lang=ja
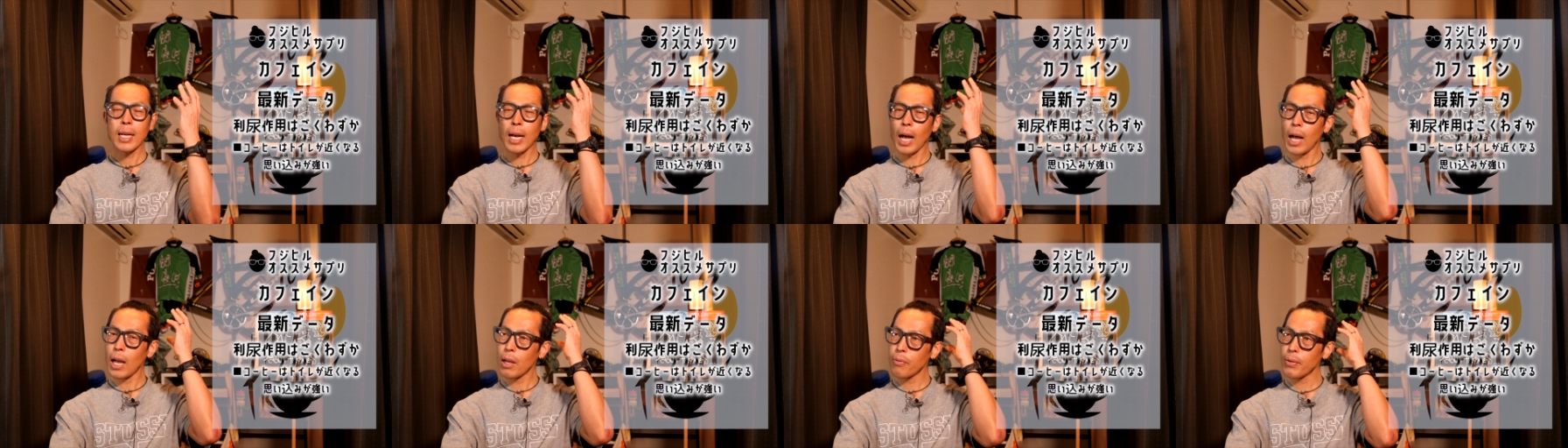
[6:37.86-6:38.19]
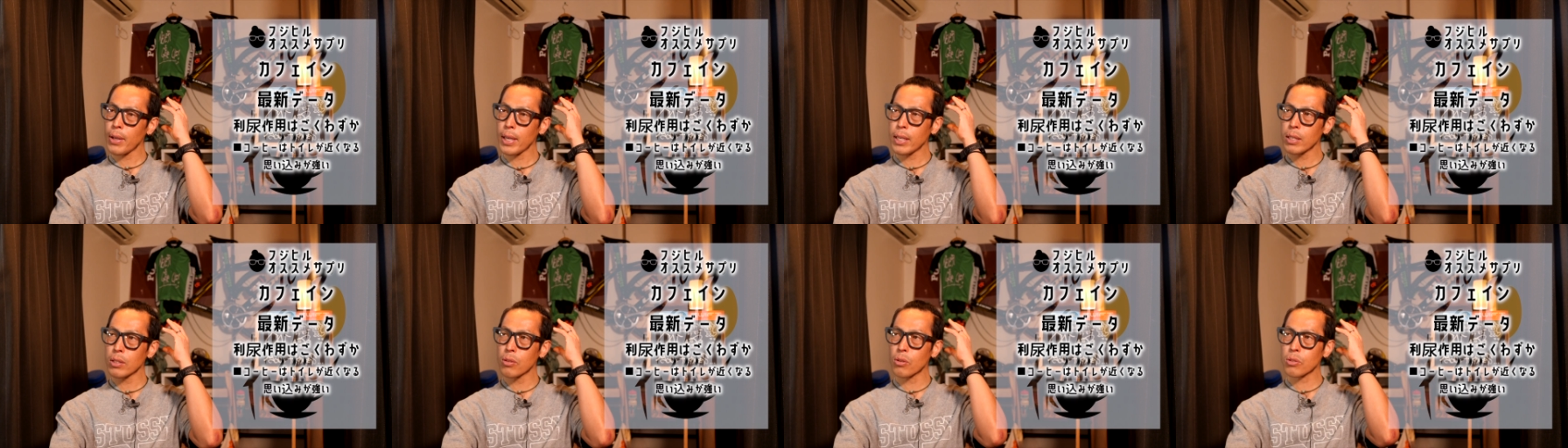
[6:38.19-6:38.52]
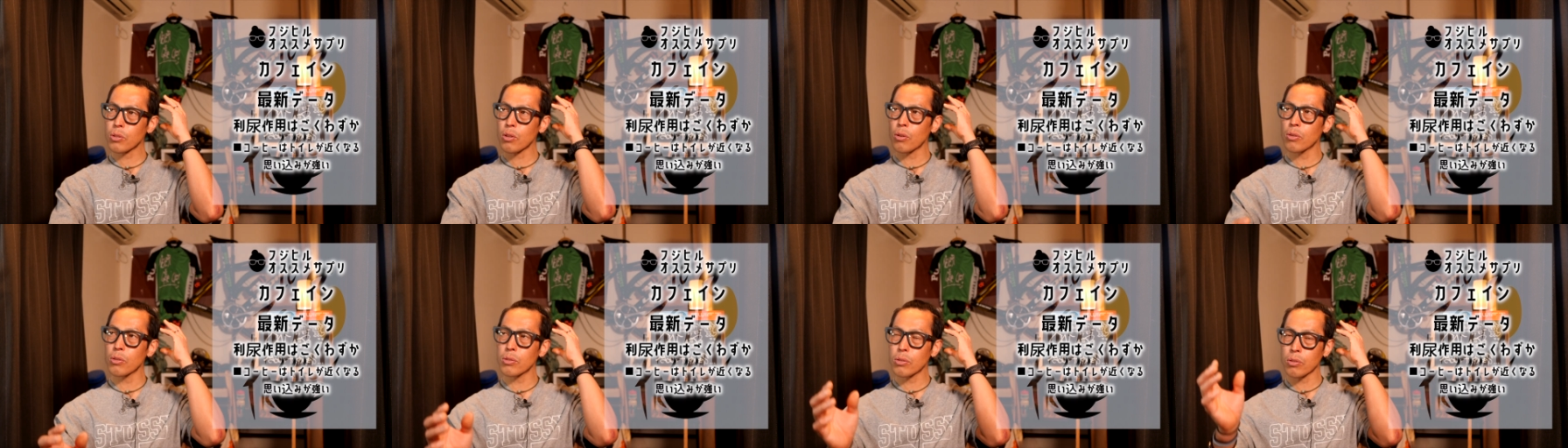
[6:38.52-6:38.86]
カフェイン
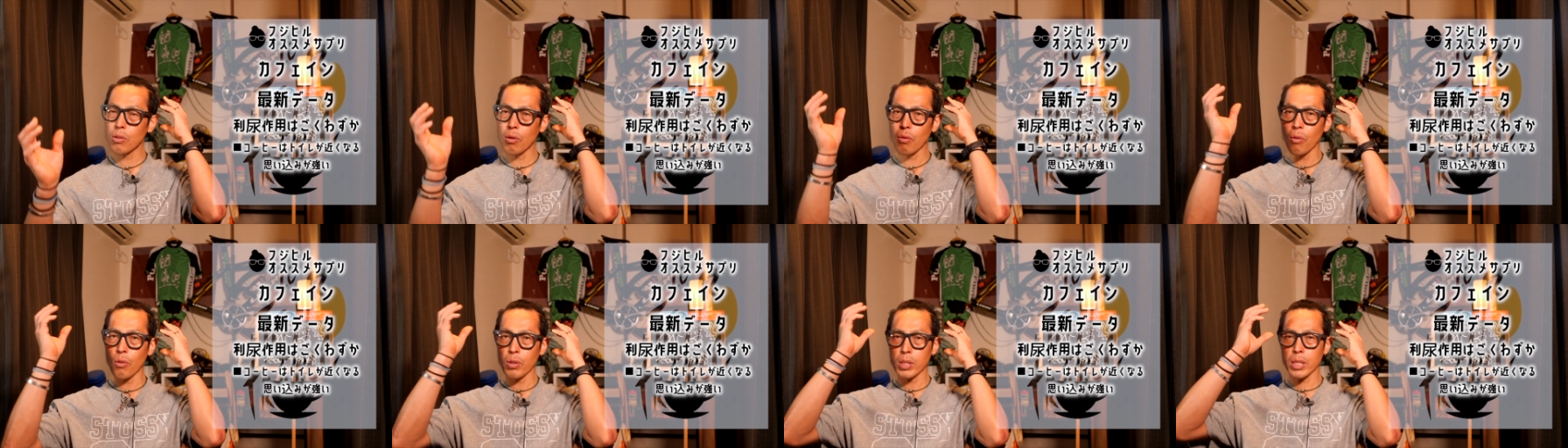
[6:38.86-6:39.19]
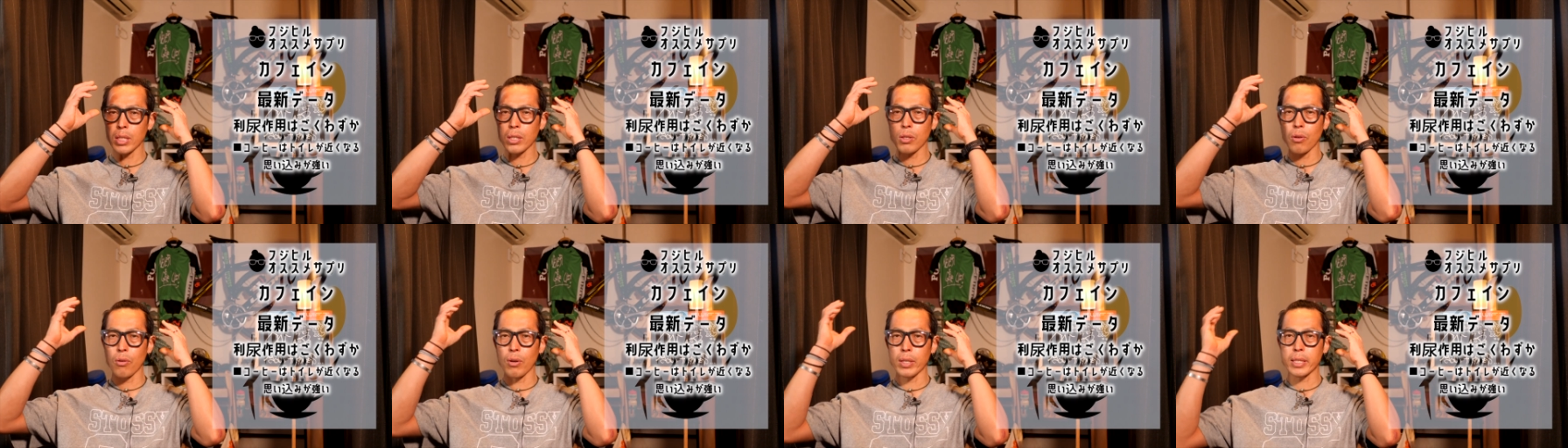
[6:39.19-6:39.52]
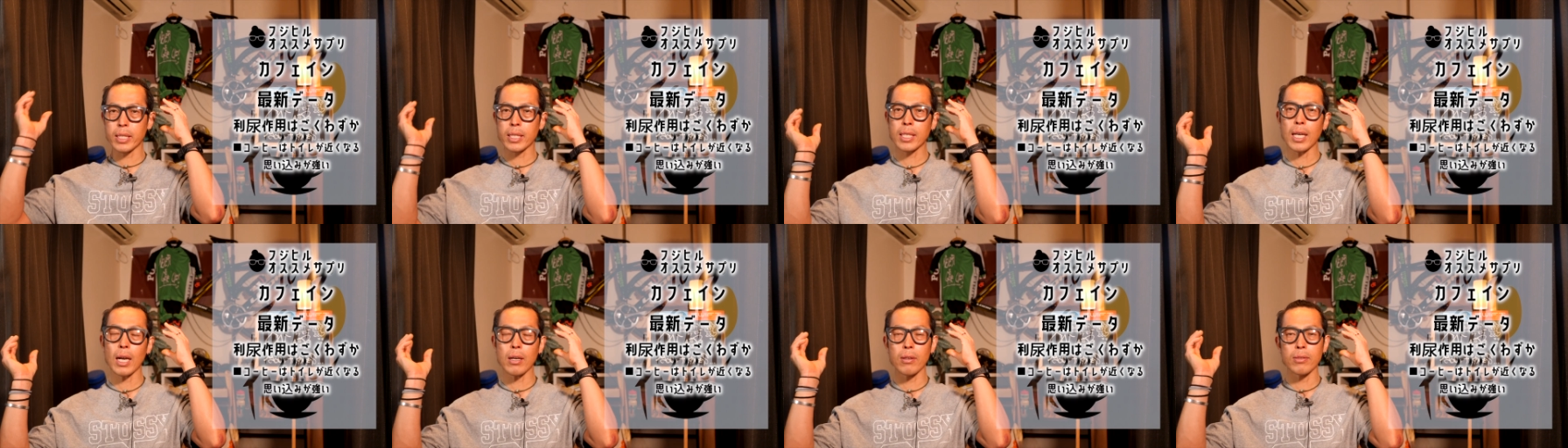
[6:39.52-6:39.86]
を取るとおしっこ
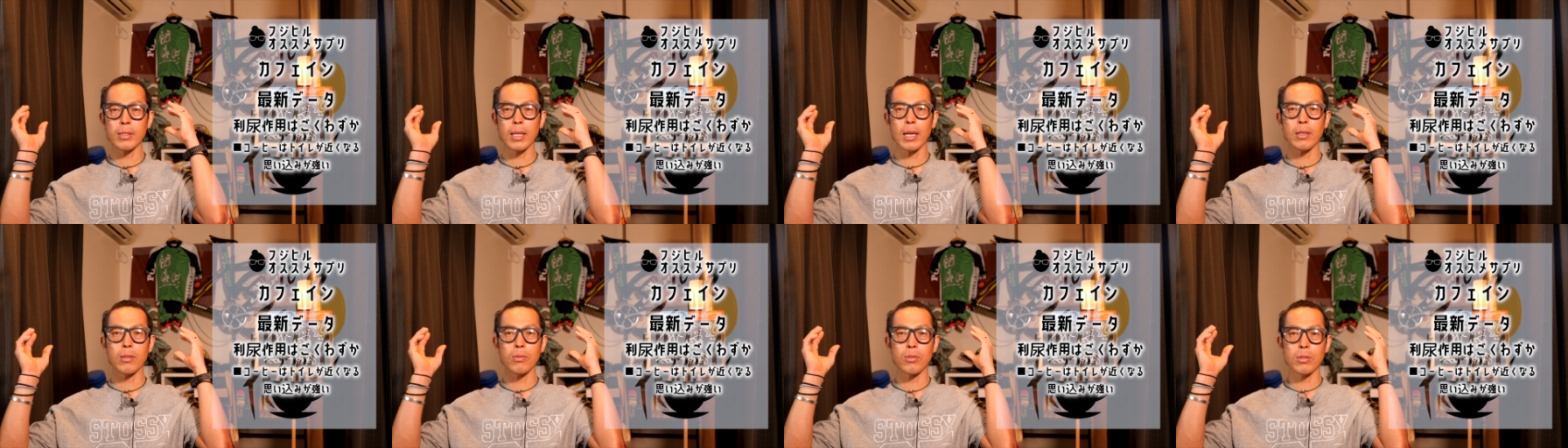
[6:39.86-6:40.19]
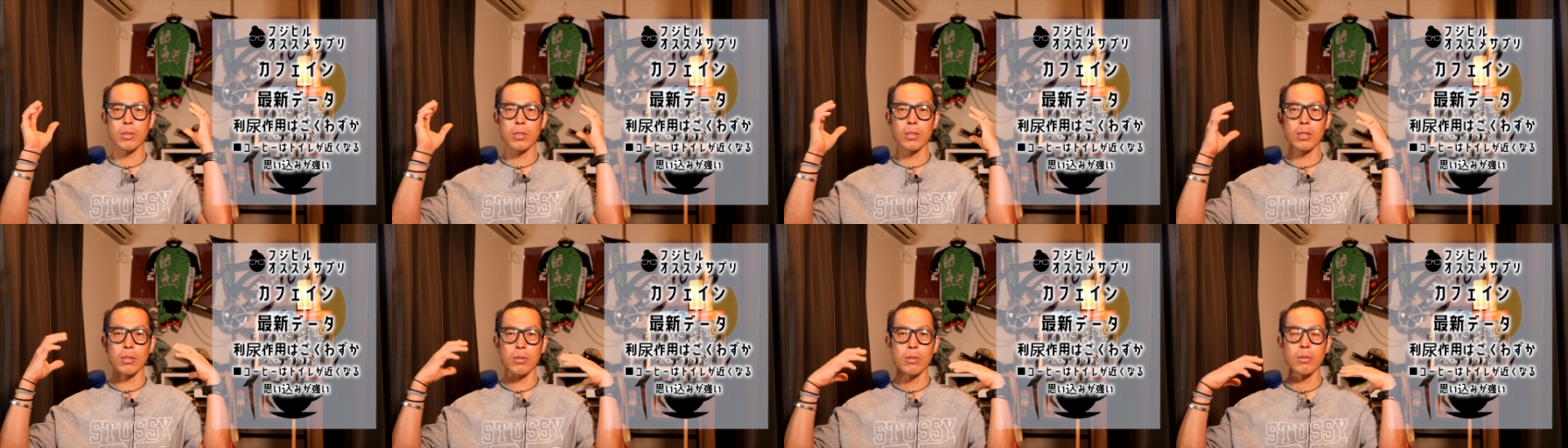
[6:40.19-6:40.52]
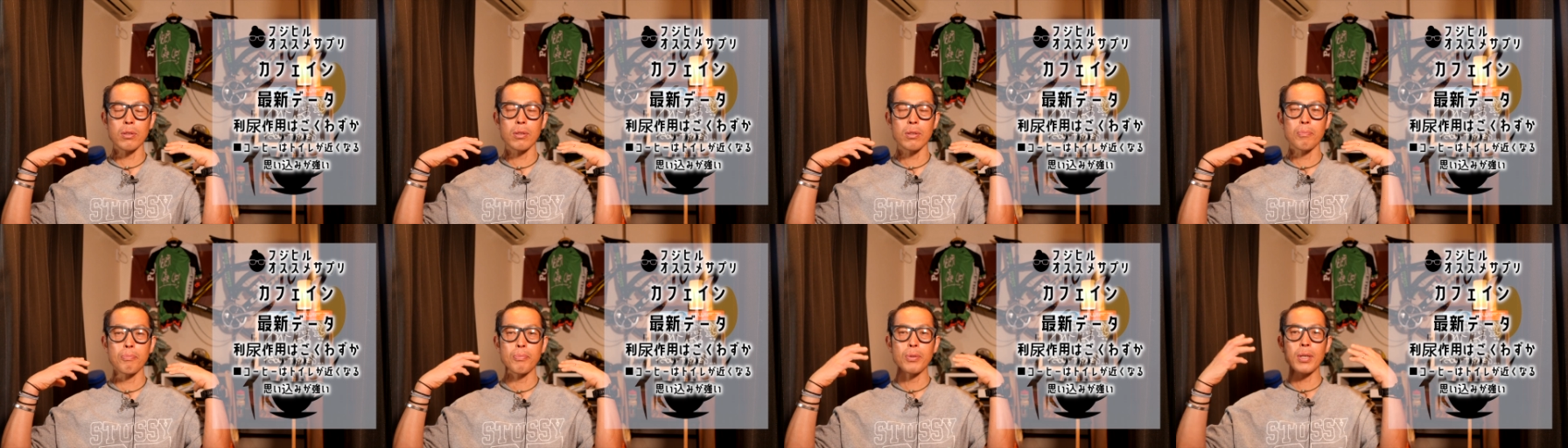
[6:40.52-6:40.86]
が近くなるってい
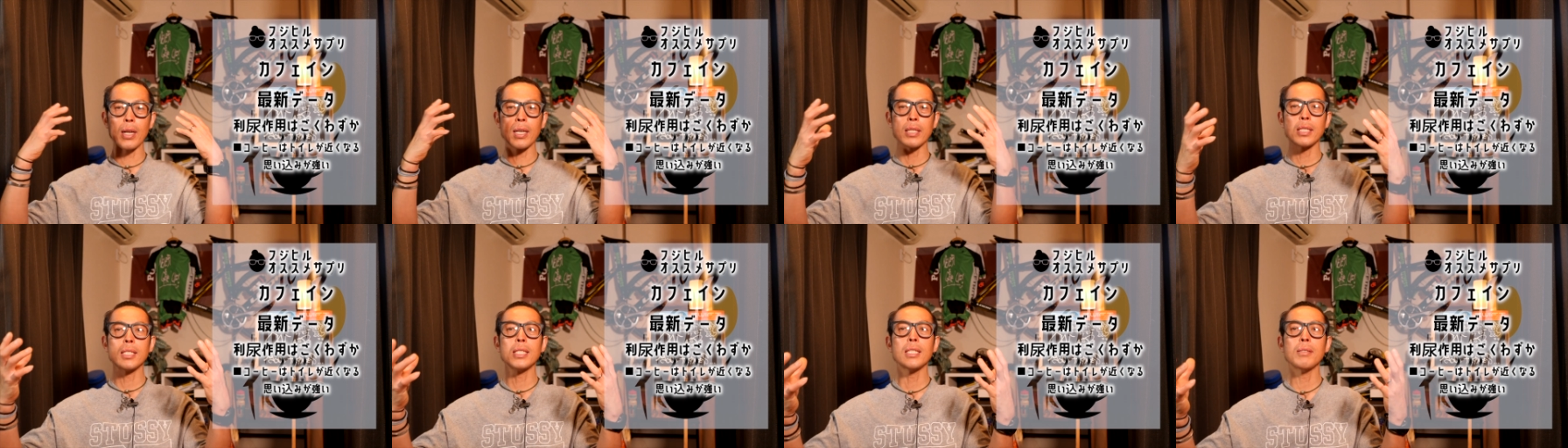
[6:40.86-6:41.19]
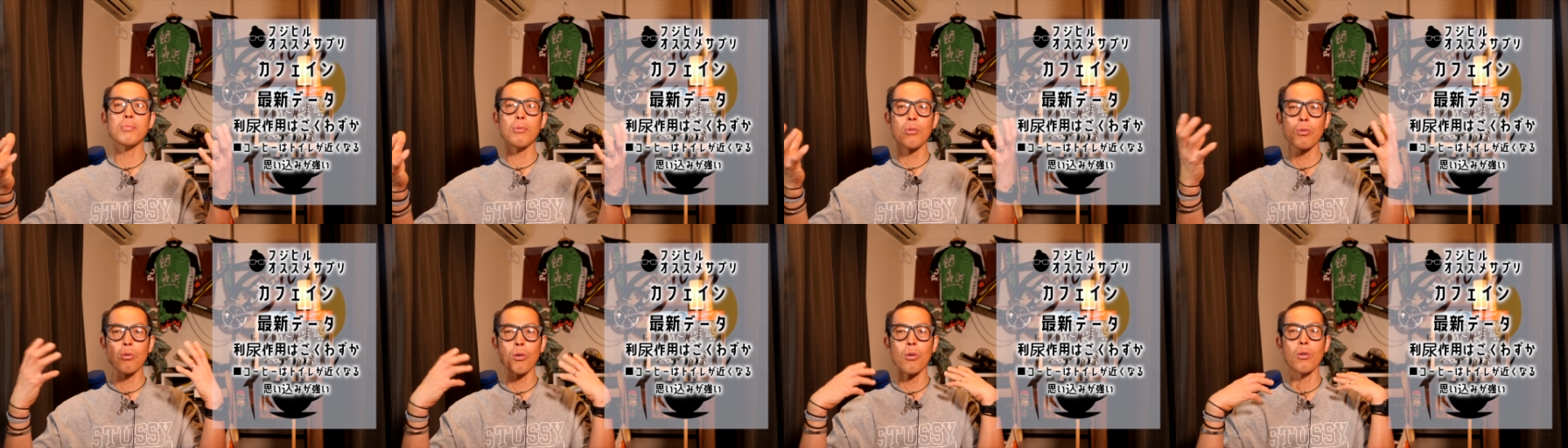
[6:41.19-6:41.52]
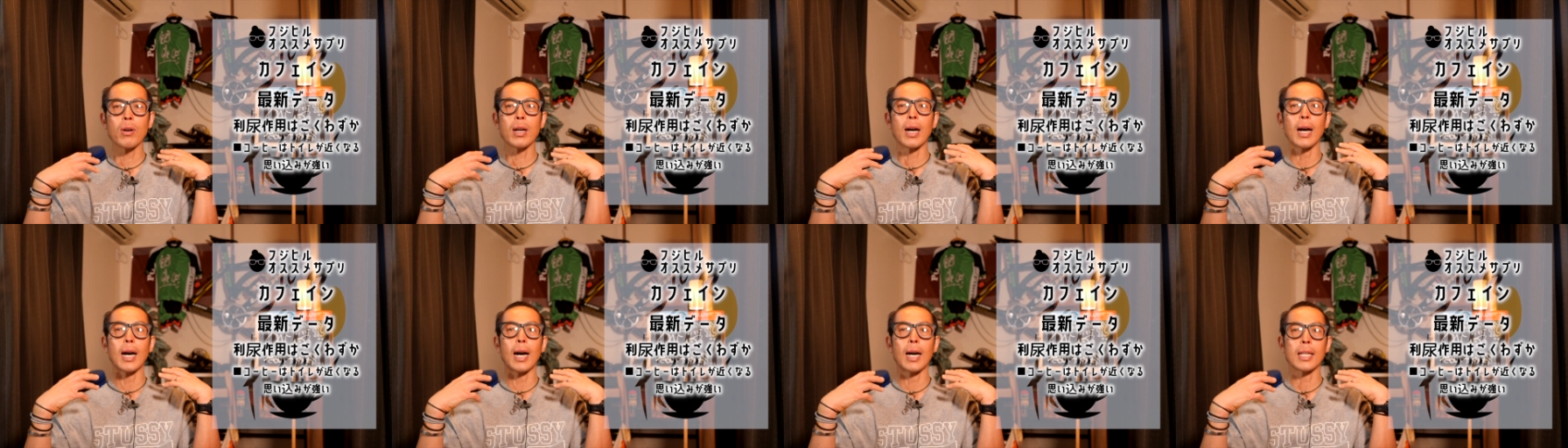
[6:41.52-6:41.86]
うプラシーボ
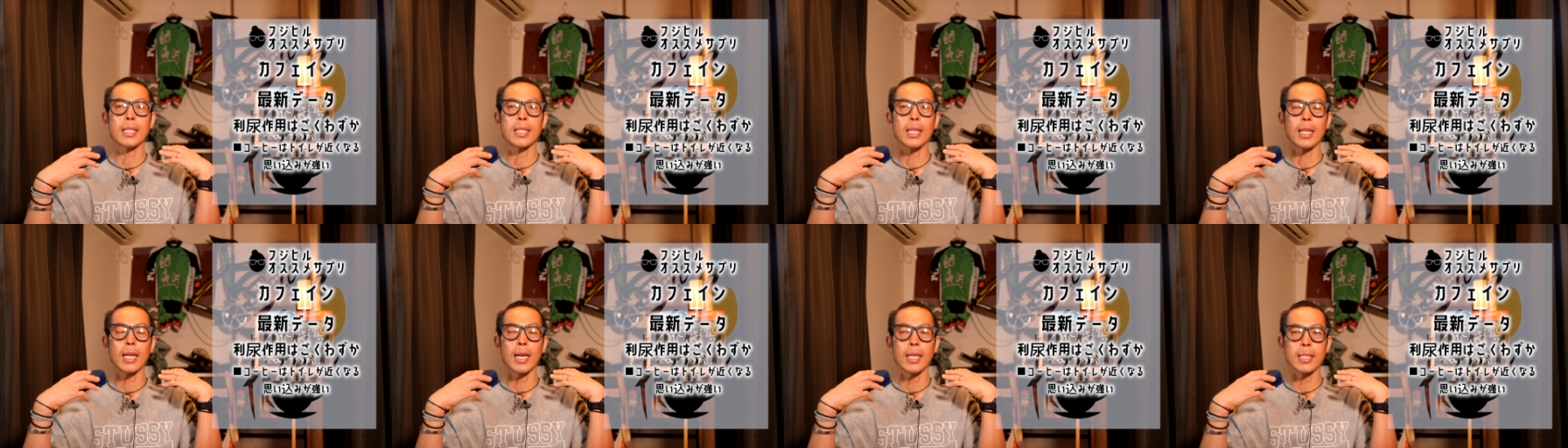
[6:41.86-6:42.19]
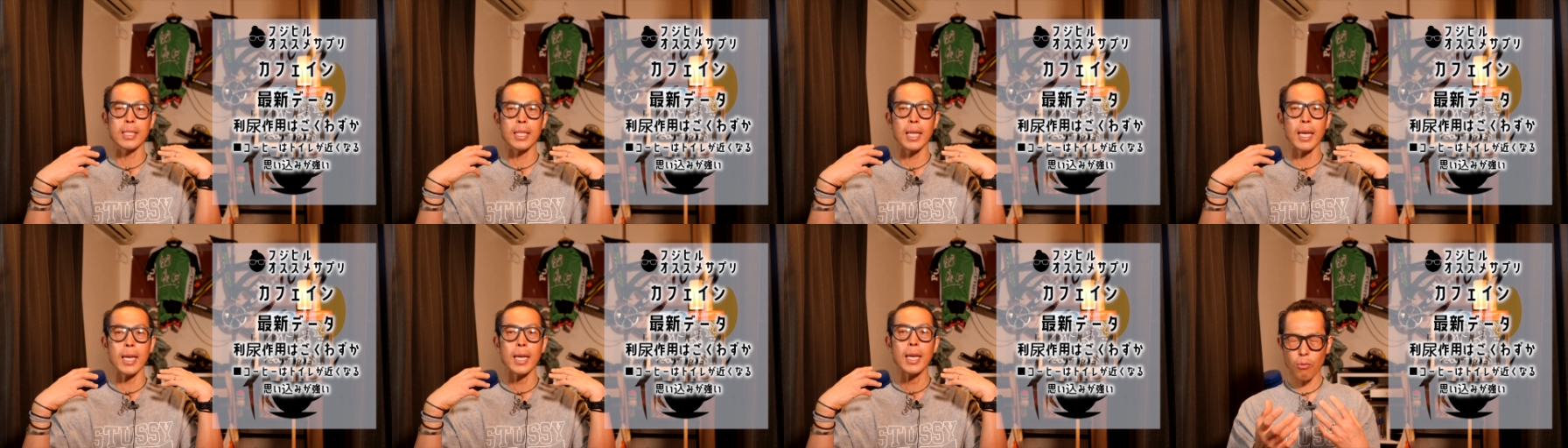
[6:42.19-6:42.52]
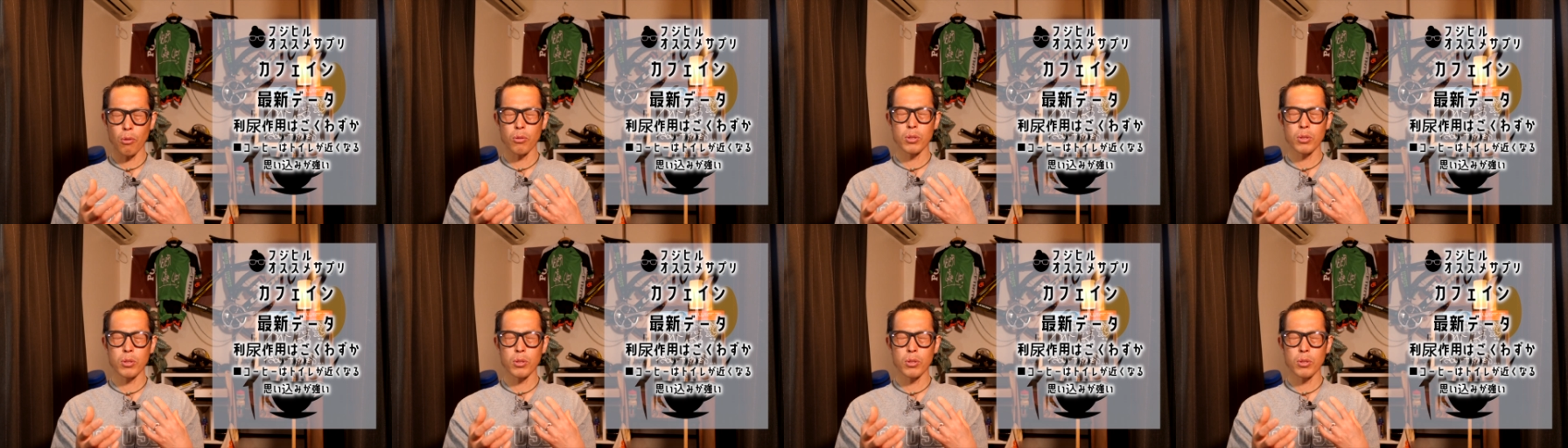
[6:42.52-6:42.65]
効果が働いて、